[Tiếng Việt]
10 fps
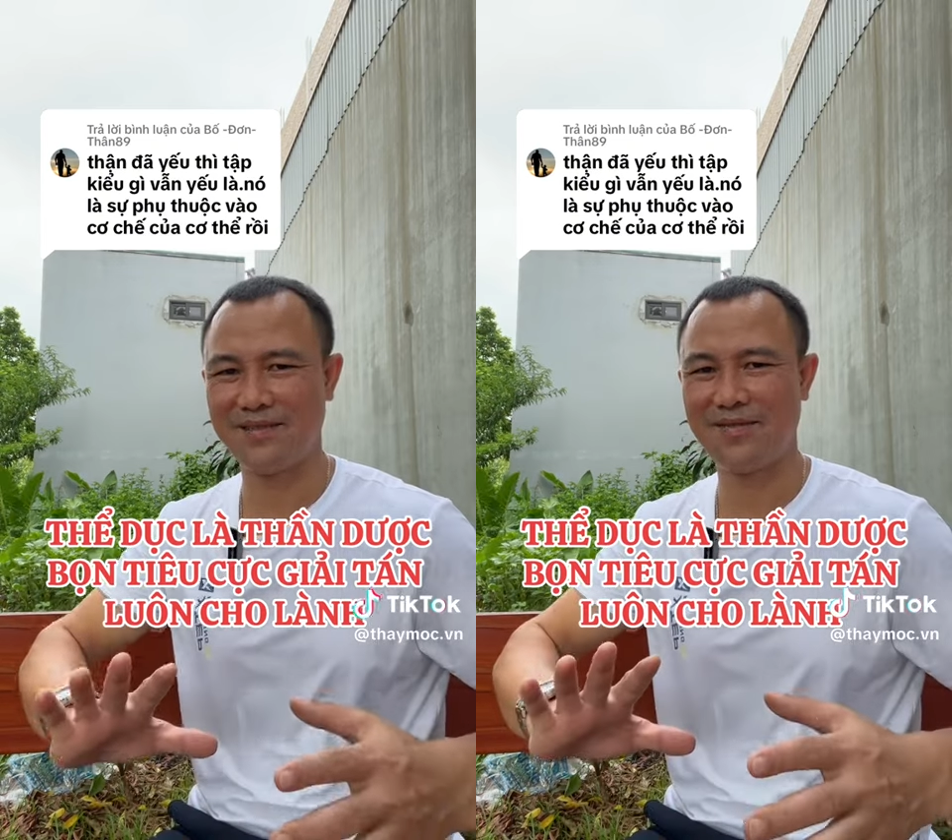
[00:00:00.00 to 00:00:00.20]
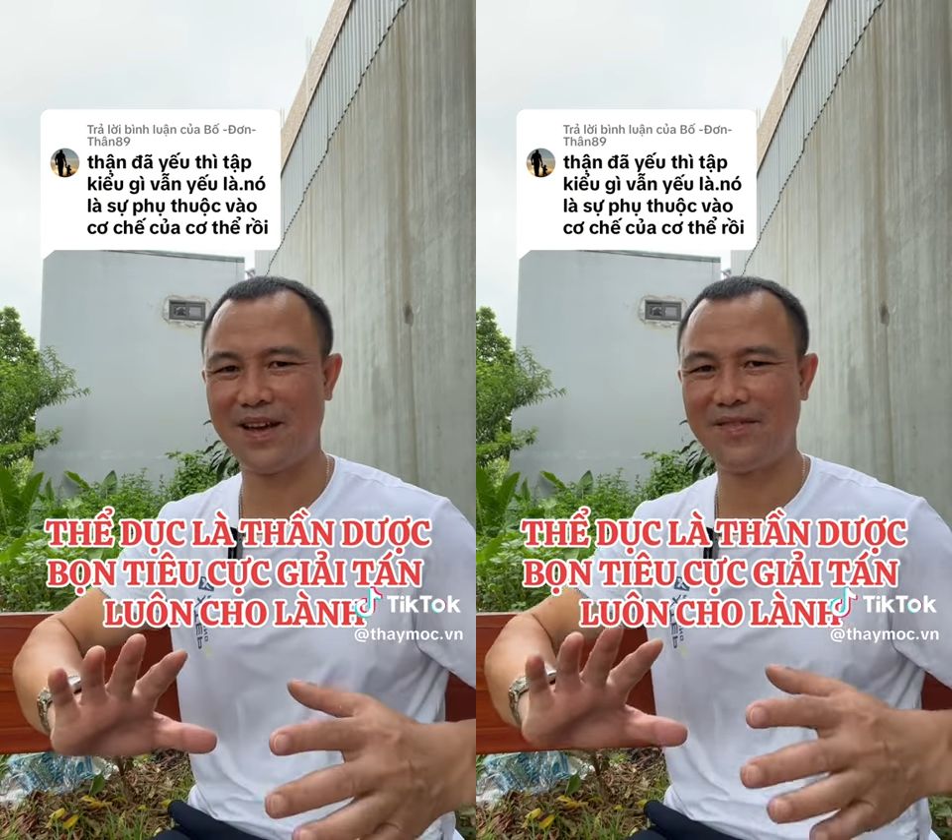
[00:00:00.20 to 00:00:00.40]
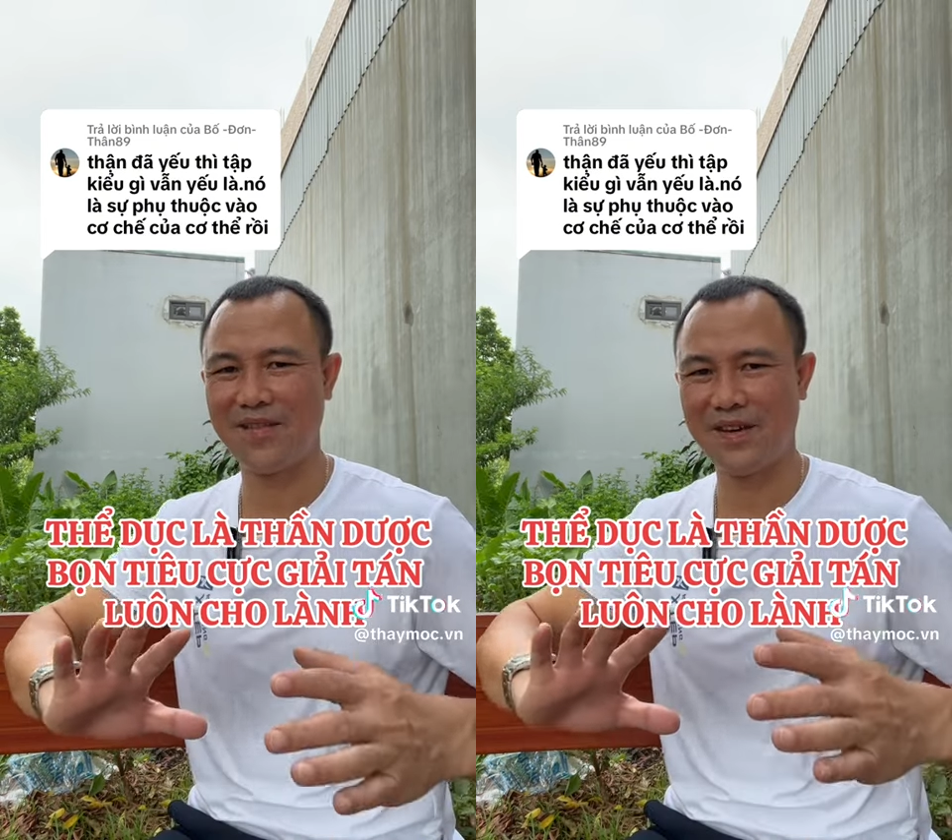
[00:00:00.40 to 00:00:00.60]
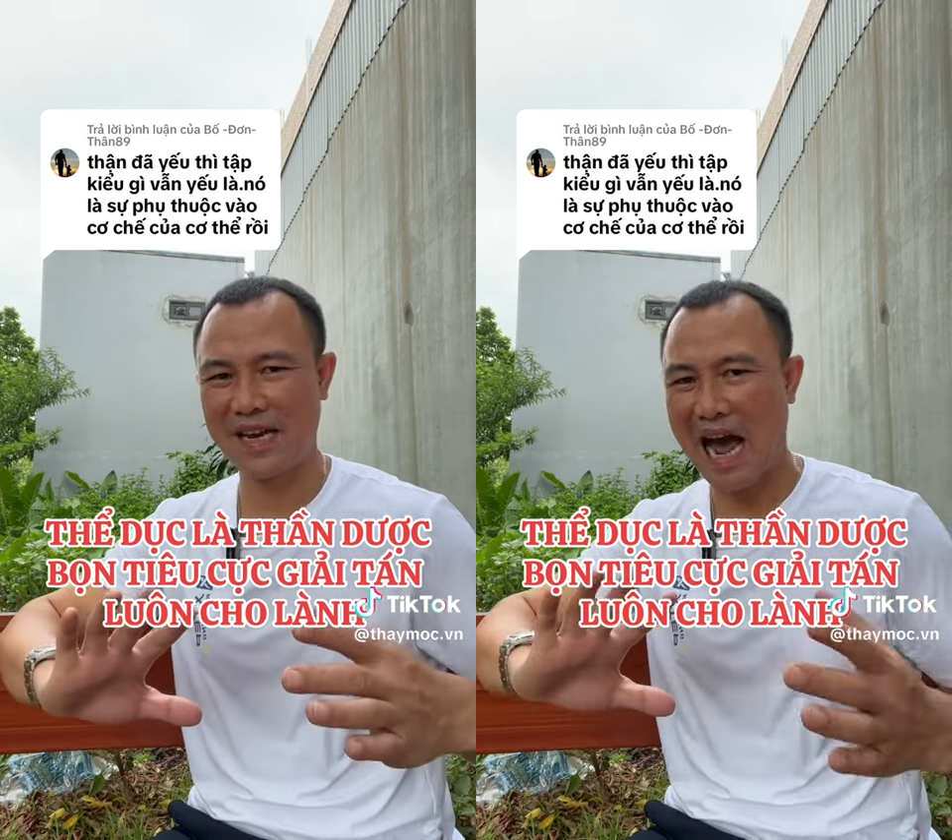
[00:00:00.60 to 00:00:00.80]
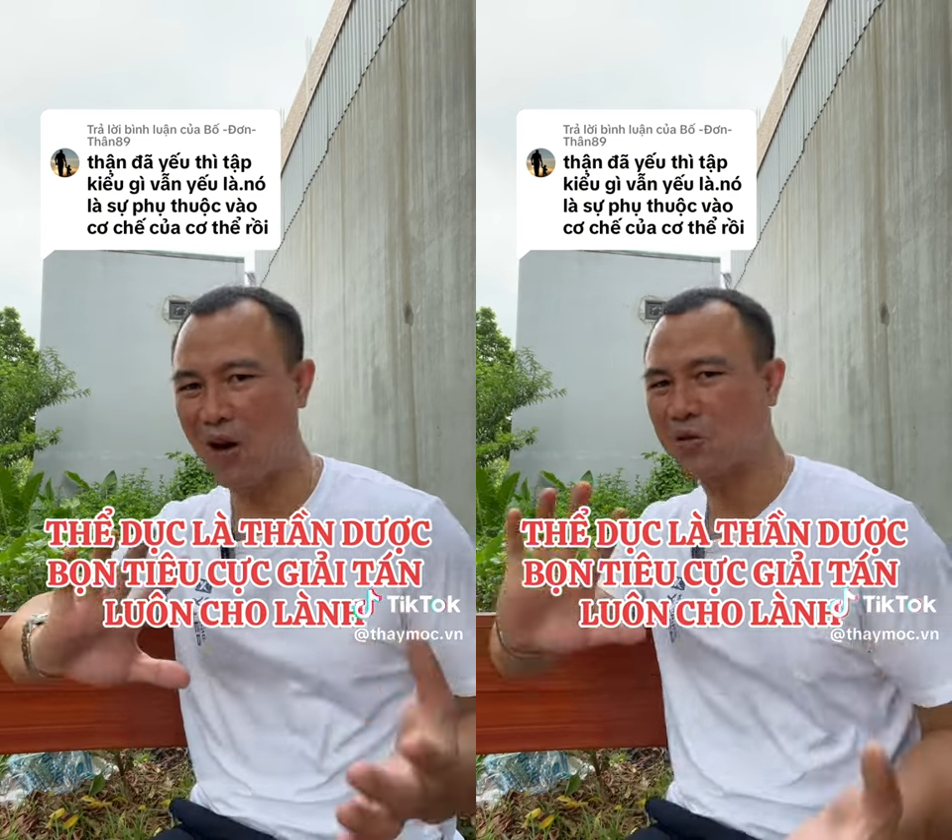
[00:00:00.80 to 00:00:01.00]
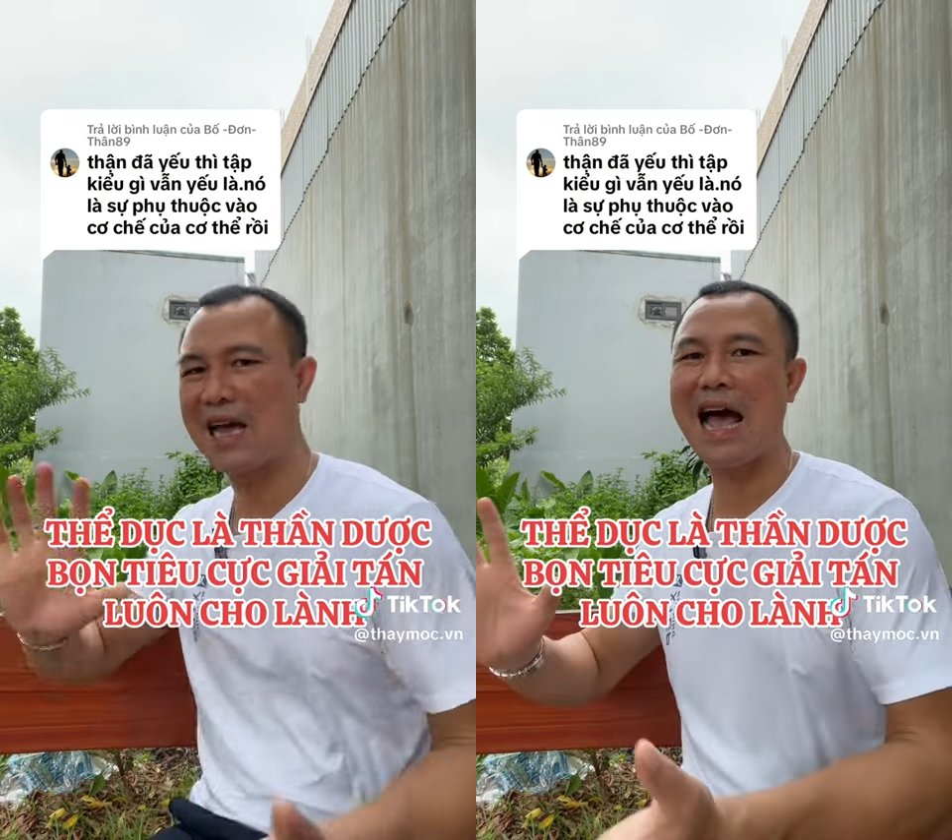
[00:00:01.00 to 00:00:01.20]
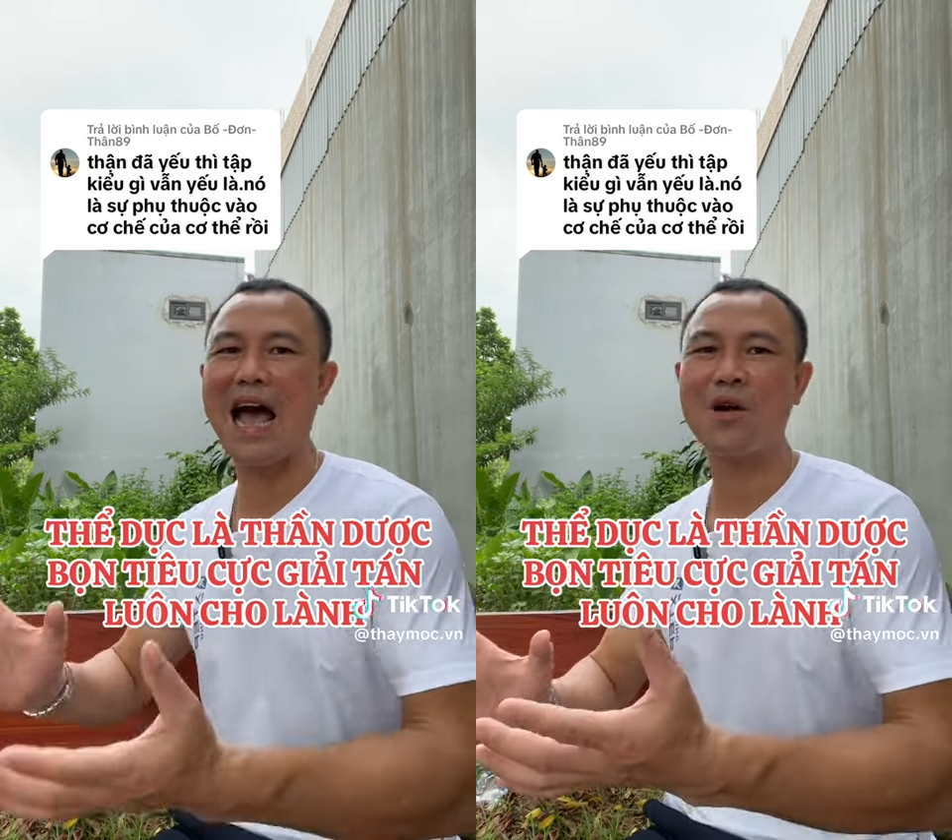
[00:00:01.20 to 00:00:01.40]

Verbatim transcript: về về về đạo gia